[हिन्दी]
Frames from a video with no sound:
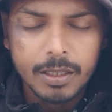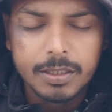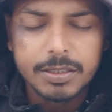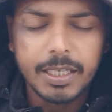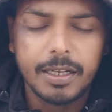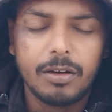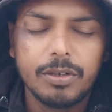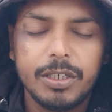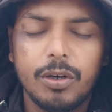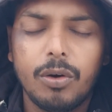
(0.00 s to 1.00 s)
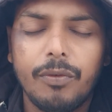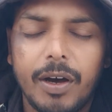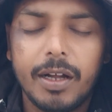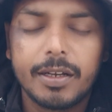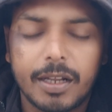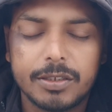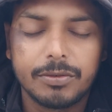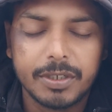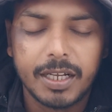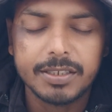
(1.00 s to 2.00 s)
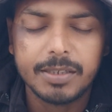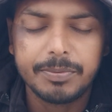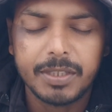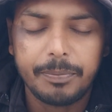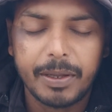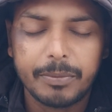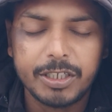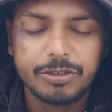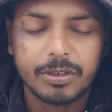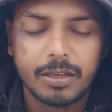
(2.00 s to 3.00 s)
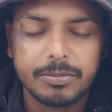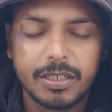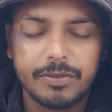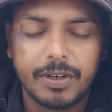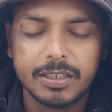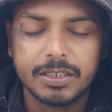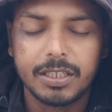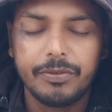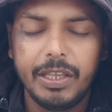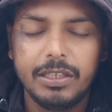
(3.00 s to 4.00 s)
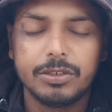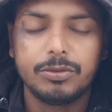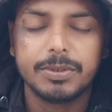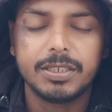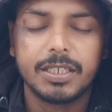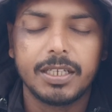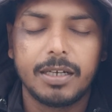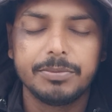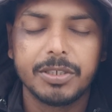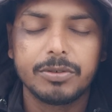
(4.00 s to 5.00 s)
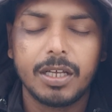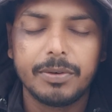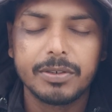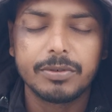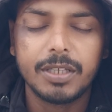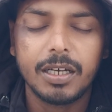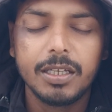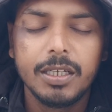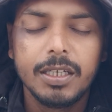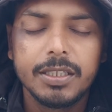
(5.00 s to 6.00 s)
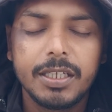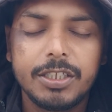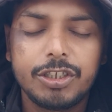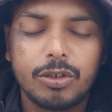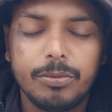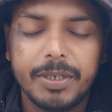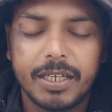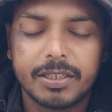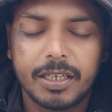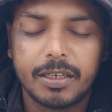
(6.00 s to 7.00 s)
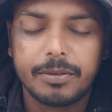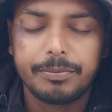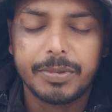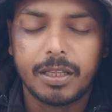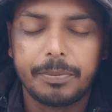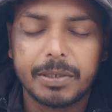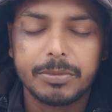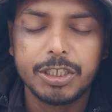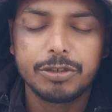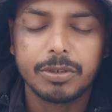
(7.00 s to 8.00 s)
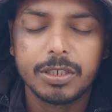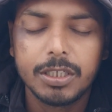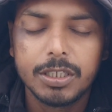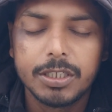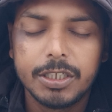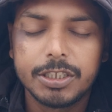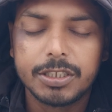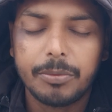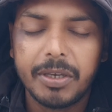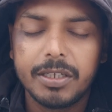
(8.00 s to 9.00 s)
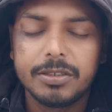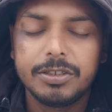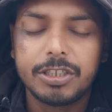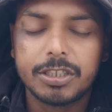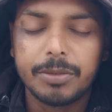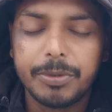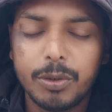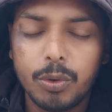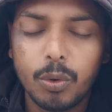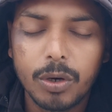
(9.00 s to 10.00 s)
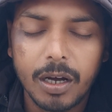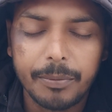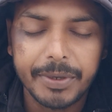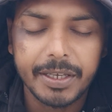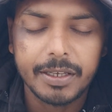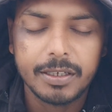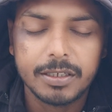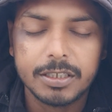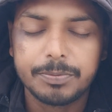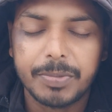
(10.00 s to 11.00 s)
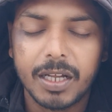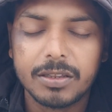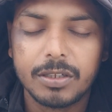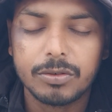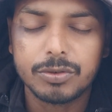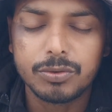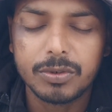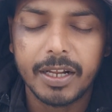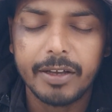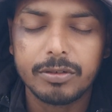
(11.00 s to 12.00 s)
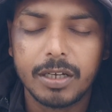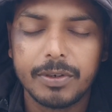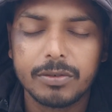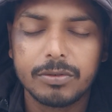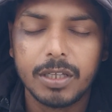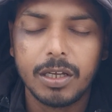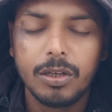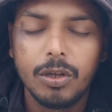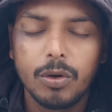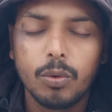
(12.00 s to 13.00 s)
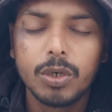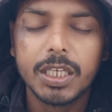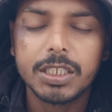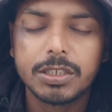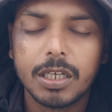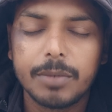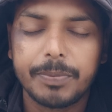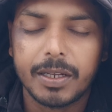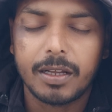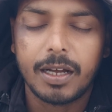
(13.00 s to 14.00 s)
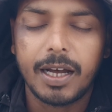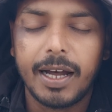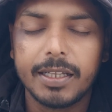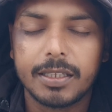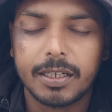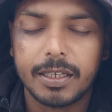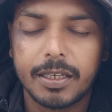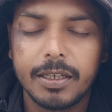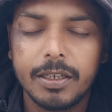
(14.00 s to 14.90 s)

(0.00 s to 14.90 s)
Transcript: सेनाओं के यहोवा राजाओं के राजा पिता परमेश्वर हम धन्यवाद देते हुए यीशु मसीह के नाम से खुदा बन खुदा तेरे चरणों में आते हैं पिता परमेश्वर इस समय जितने भी लोग हमें इस प्रार्थना को सुन हैं खुदा बन खुदा उनके सर पर हाथ रखे